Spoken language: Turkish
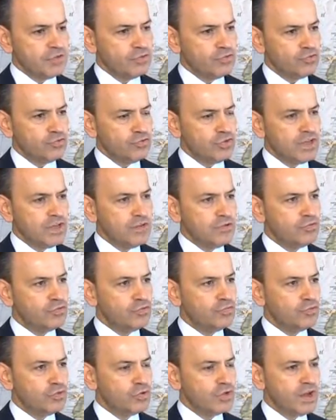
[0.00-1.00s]
Türkiye'yi
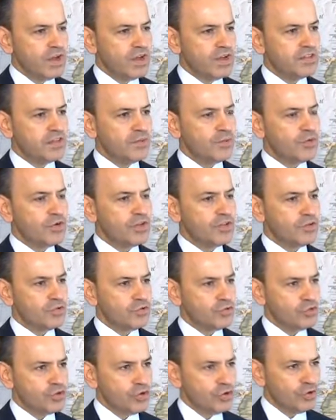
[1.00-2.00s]
tüm dünyaya
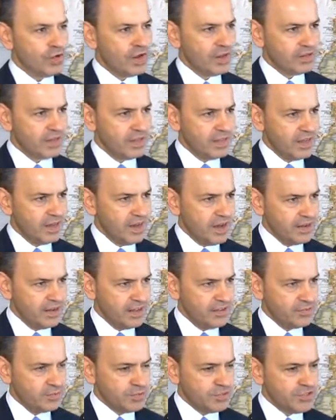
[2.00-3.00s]
demokratik ülke olarak da ilan
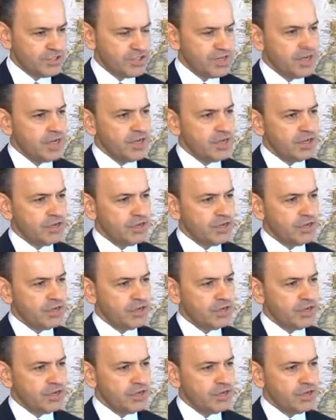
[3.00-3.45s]
etmiş.